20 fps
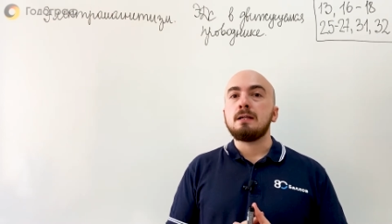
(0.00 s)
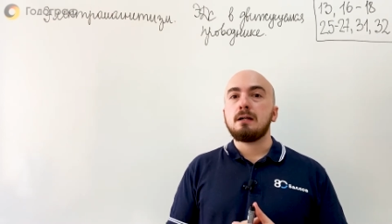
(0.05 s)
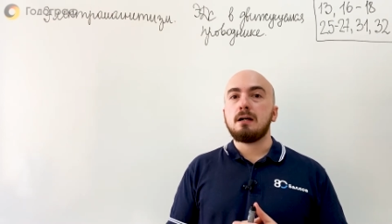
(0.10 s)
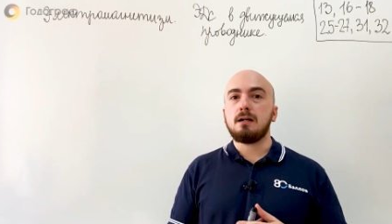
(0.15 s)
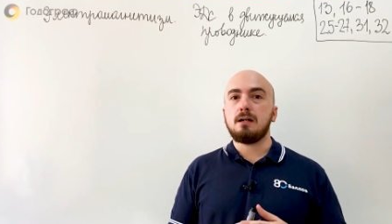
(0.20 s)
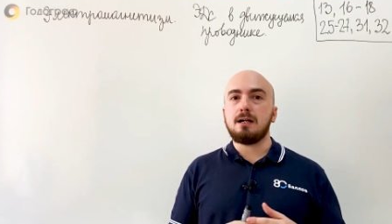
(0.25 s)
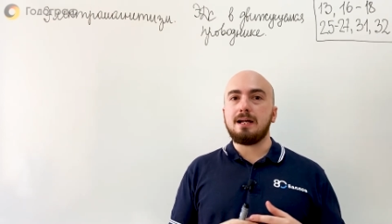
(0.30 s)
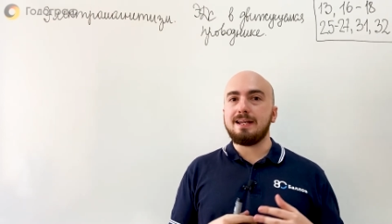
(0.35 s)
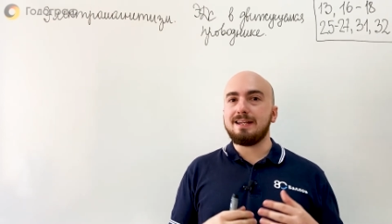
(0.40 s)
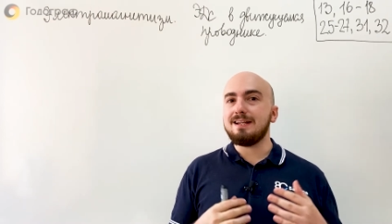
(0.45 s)

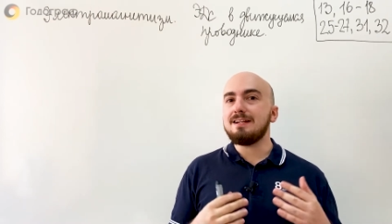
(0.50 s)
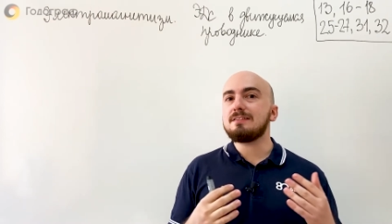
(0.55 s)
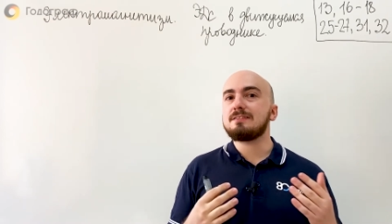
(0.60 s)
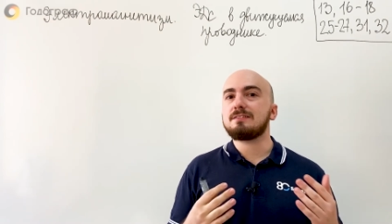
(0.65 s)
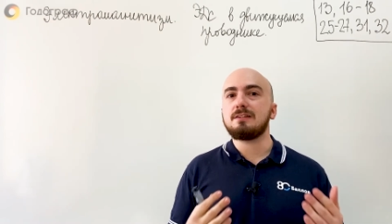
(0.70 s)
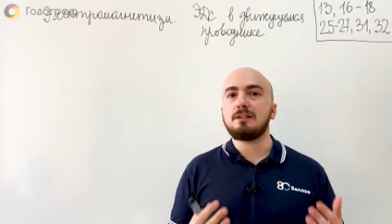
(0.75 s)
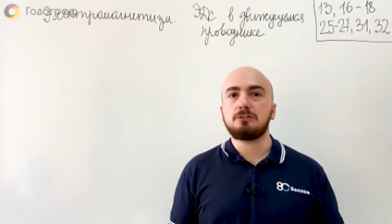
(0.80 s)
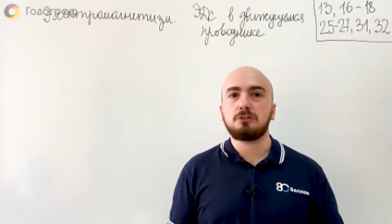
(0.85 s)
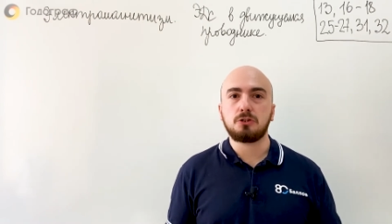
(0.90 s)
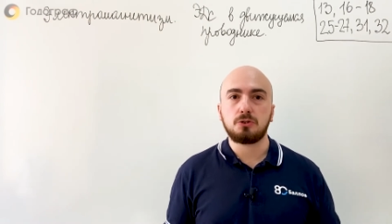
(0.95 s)
Э,
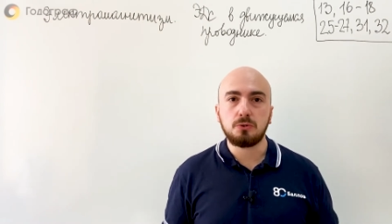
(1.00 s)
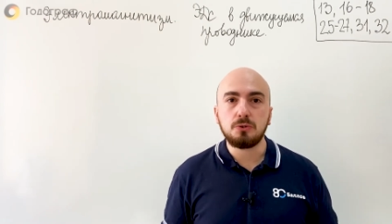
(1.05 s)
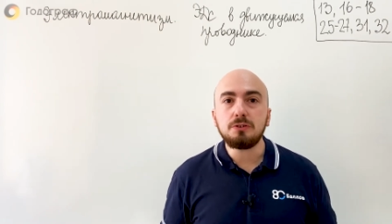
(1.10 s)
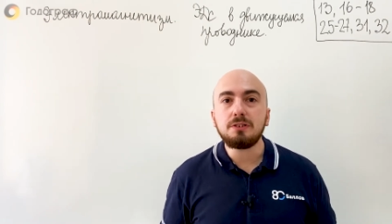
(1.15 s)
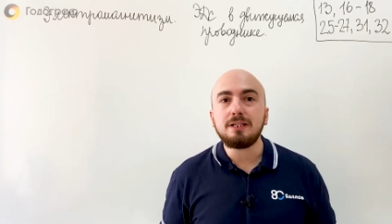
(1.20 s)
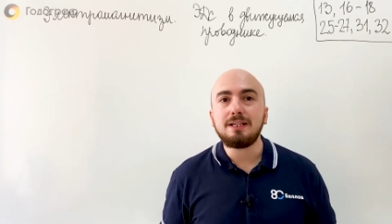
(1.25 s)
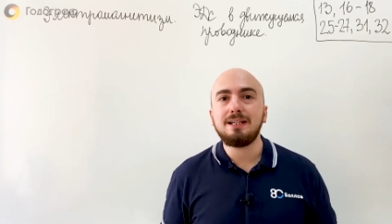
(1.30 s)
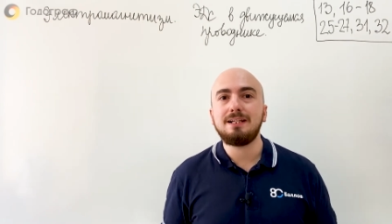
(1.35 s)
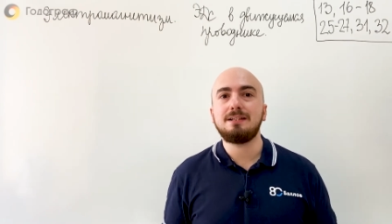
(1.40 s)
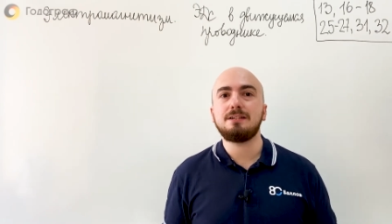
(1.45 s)
рельсотрон
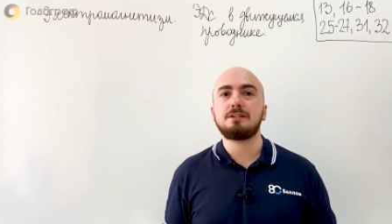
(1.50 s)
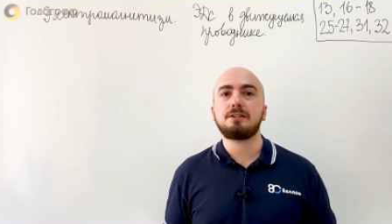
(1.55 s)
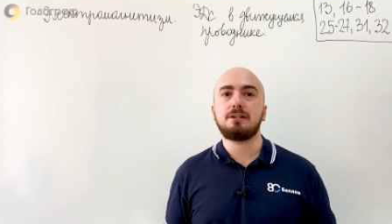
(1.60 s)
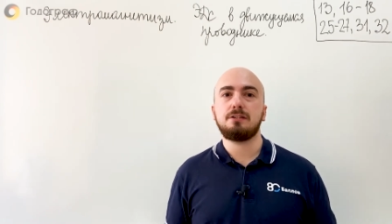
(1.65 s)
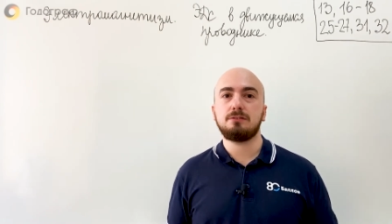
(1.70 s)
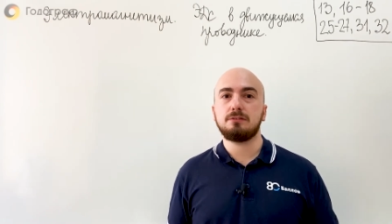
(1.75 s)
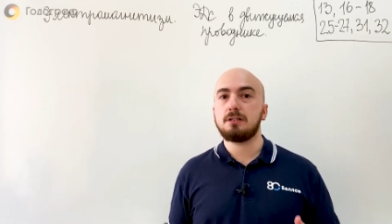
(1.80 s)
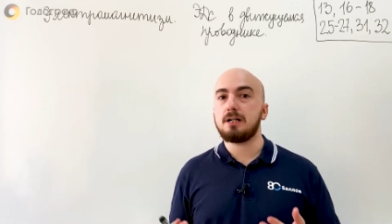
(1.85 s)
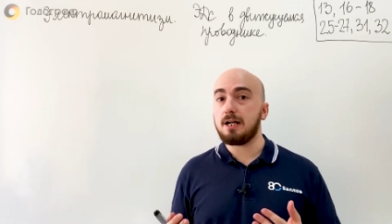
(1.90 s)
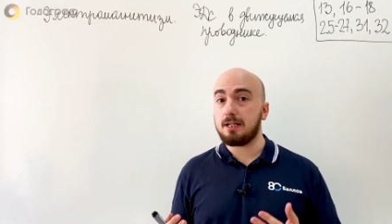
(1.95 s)
или
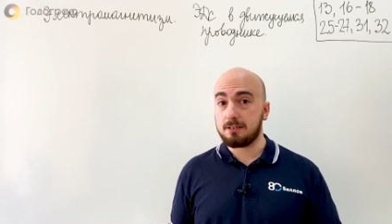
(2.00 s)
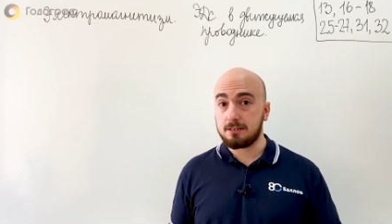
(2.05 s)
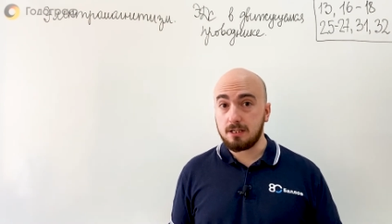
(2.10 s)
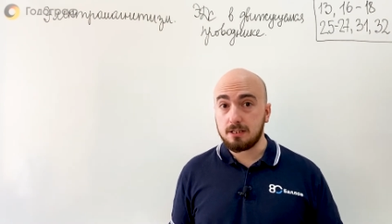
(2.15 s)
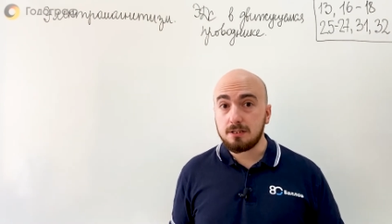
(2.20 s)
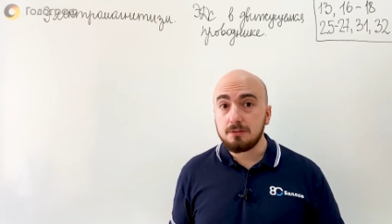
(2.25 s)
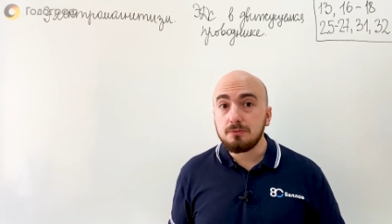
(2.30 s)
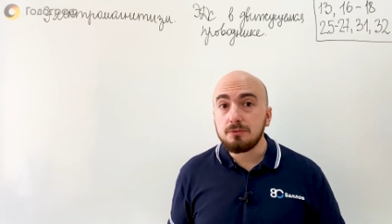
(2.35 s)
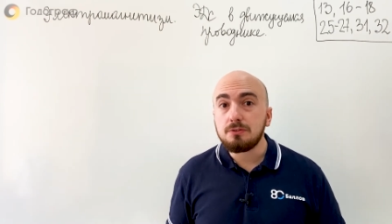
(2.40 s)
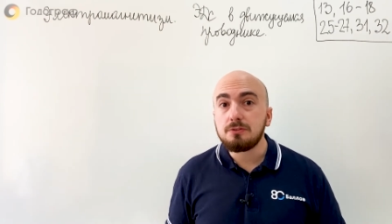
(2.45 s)
рейлган,
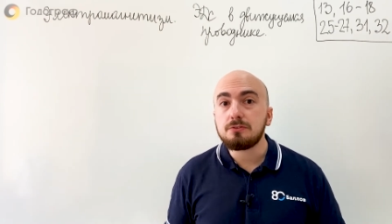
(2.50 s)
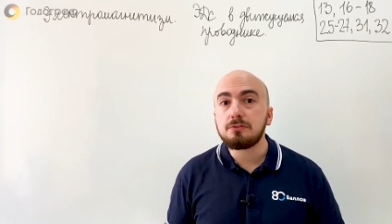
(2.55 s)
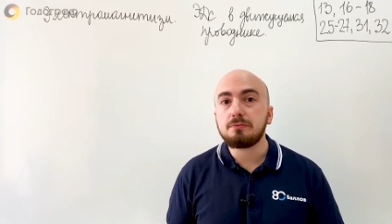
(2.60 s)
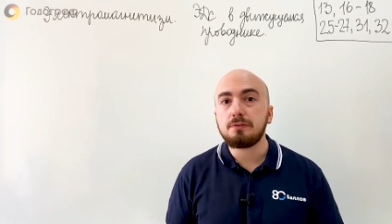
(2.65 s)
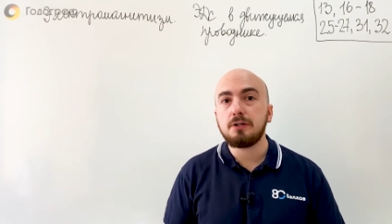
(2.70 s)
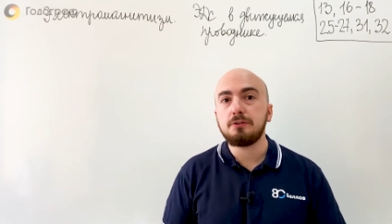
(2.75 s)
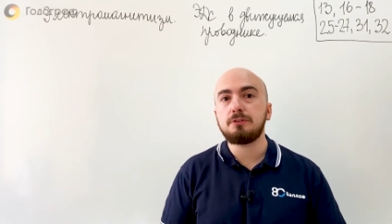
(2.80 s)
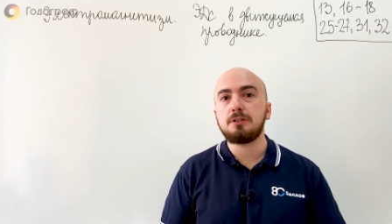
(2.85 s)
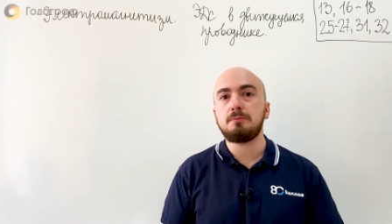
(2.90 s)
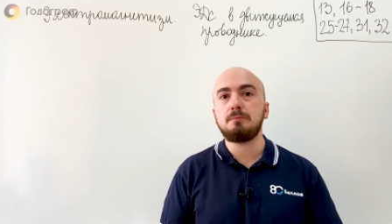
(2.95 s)
как его
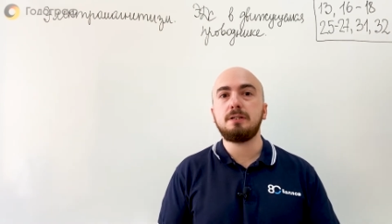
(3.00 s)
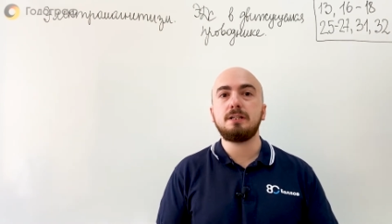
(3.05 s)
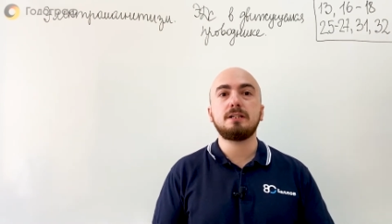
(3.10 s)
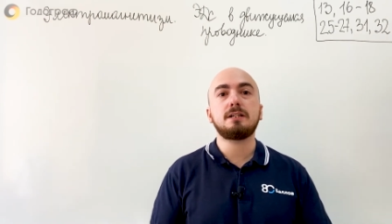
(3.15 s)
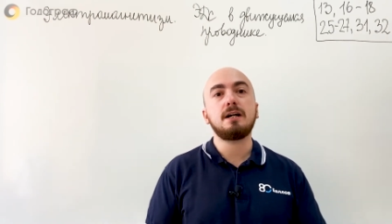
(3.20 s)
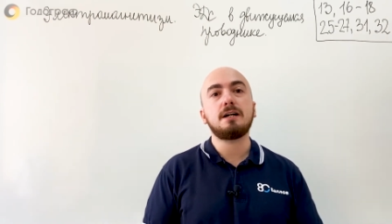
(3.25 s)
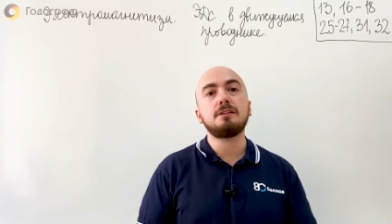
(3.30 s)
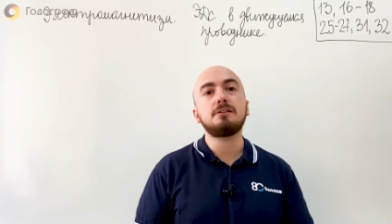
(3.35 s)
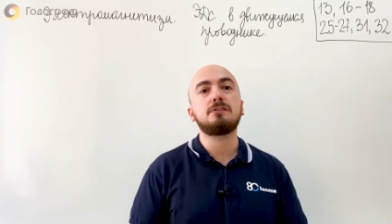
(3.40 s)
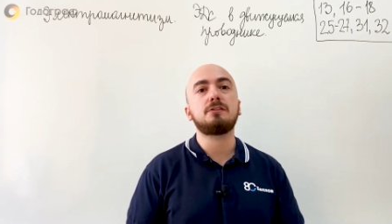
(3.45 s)
называют
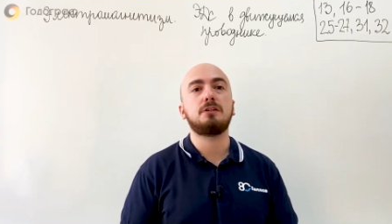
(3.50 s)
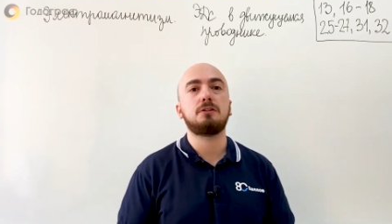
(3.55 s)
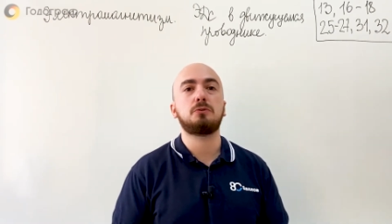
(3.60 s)
американцы,